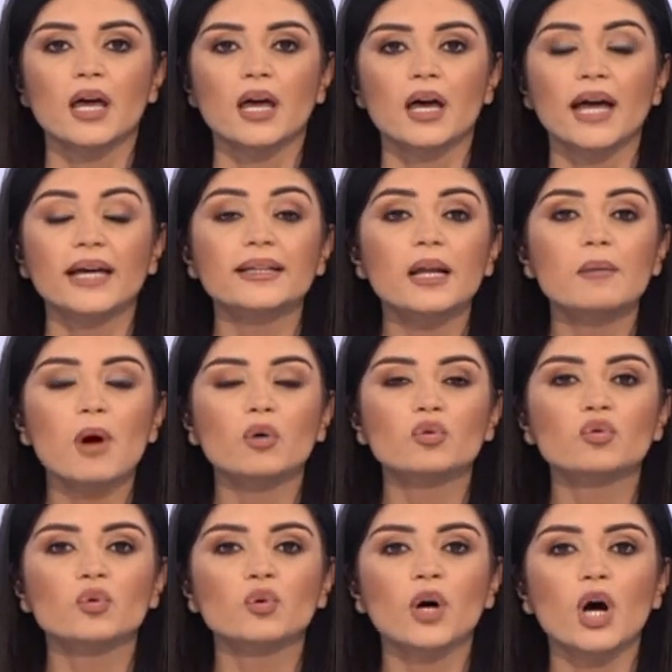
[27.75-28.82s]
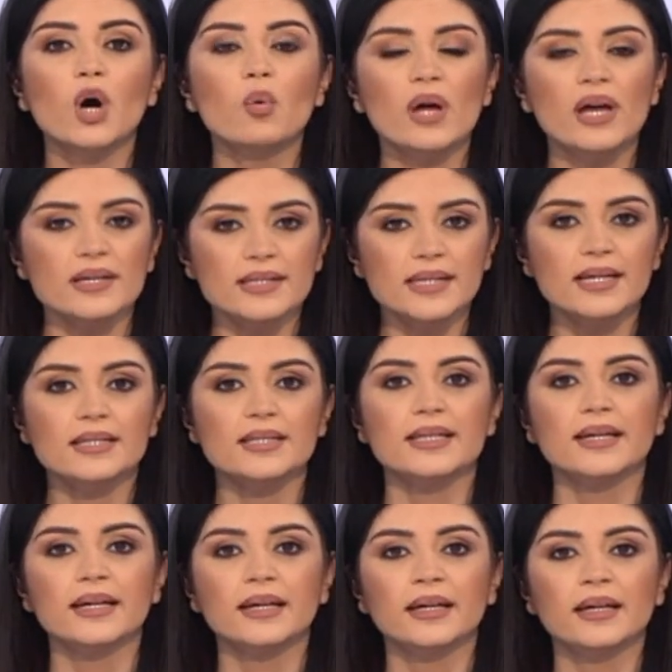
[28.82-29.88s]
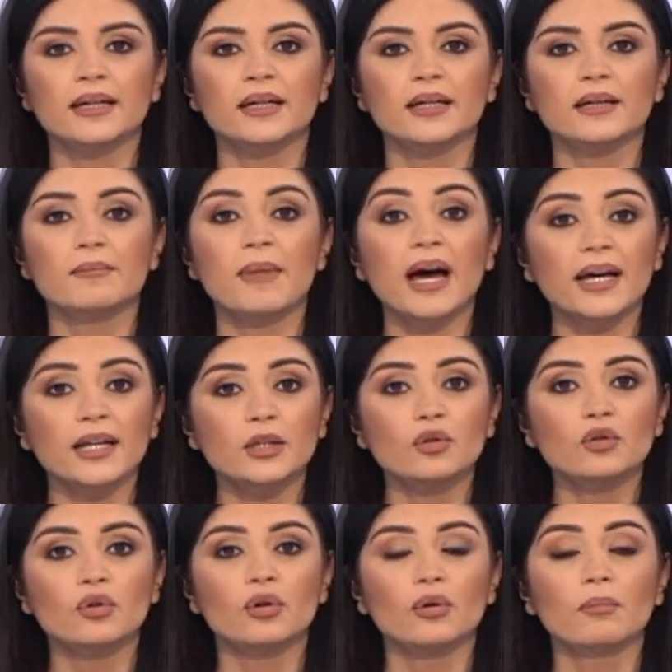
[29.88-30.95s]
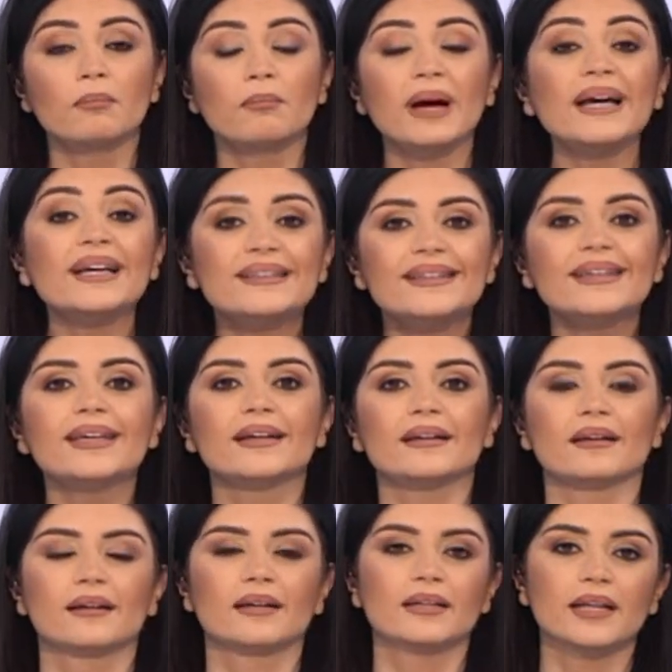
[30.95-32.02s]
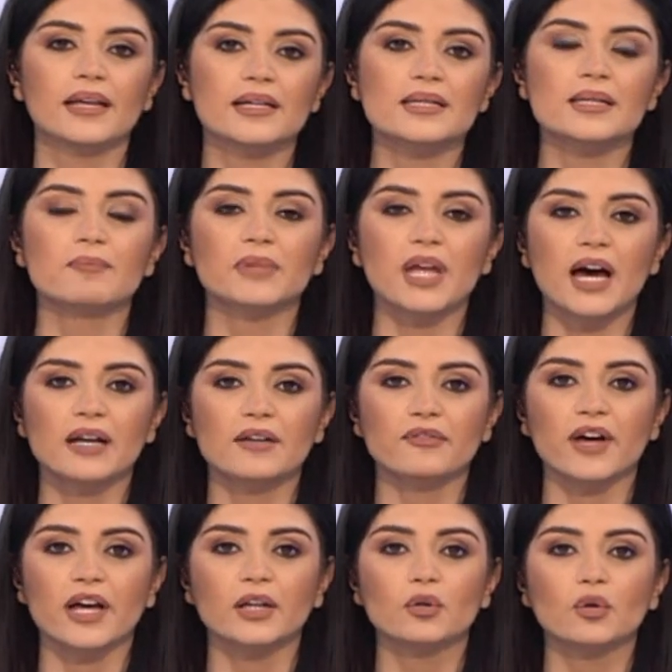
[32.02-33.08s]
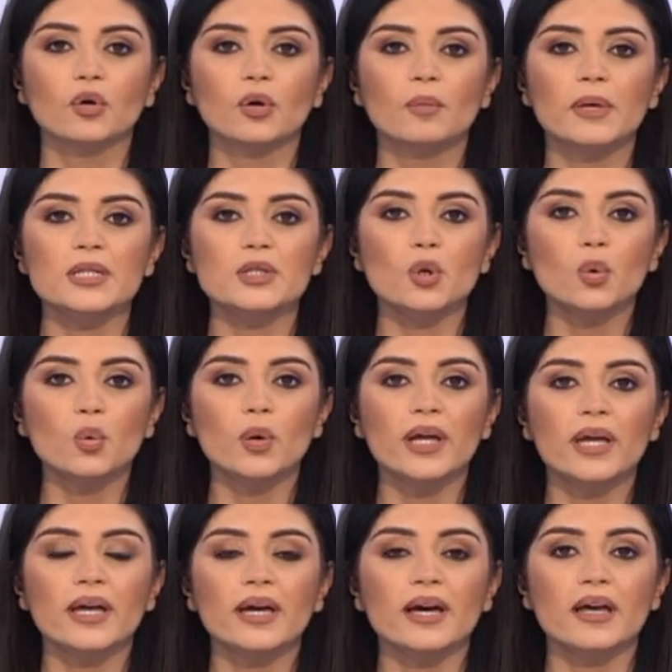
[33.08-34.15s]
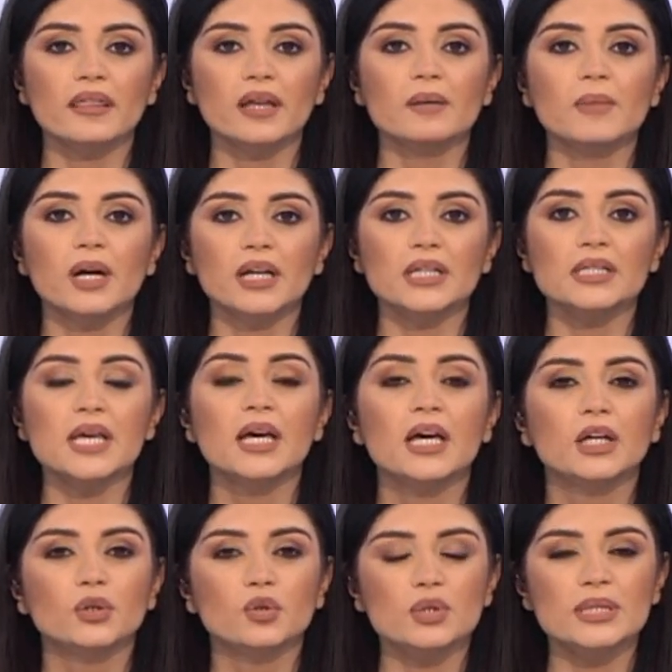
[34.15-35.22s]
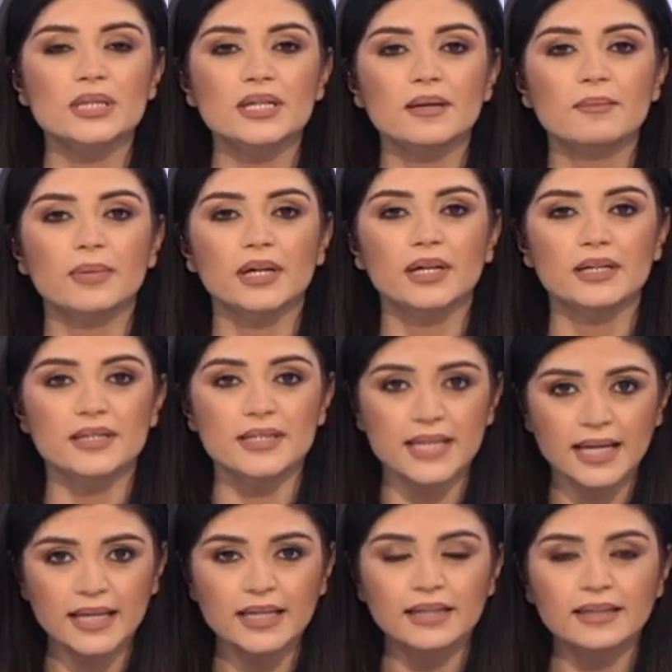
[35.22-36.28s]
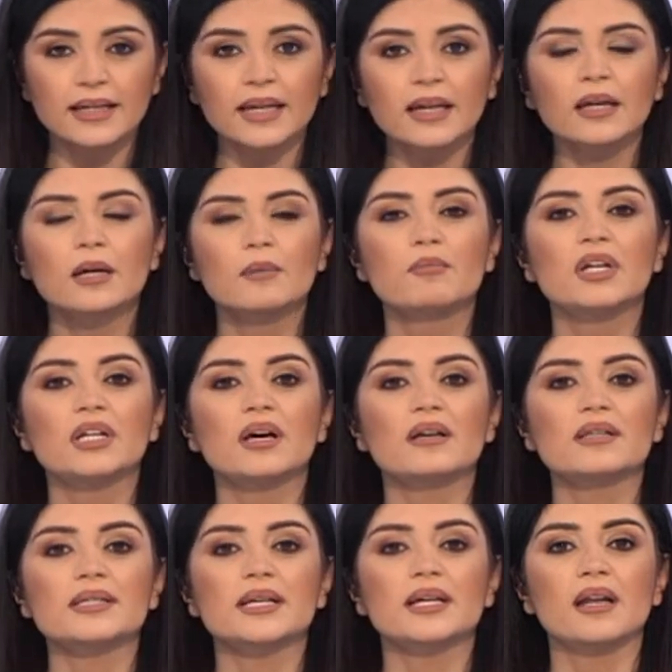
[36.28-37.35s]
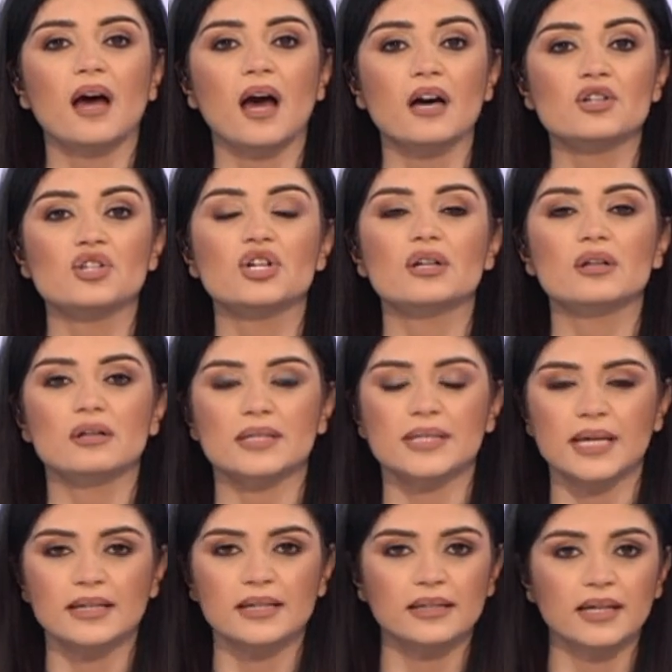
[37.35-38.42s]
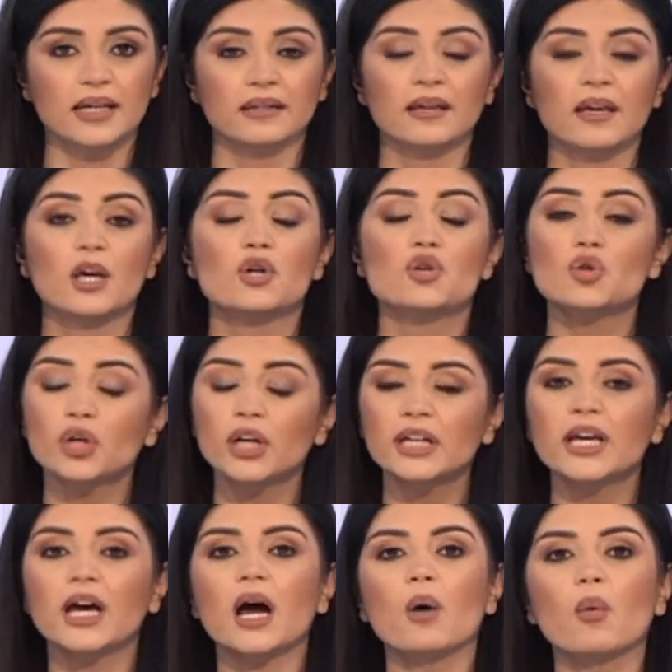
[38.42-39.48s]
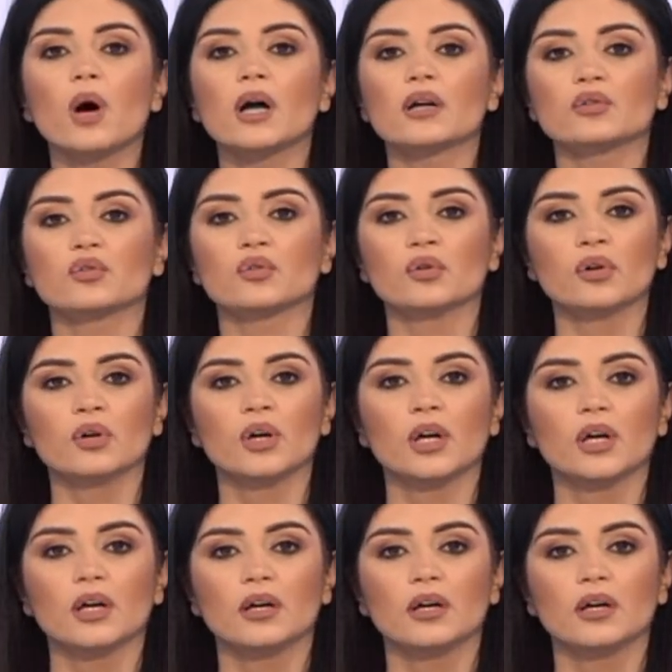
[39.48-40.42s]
آه، هيدا الموضوع هو أساسي آه، مع أنه ما كثير الناس بتعرف عنه بس هو هذا المرض يصيب آه، سيدة من أصل عشر سيدات شو هي عوارضه؟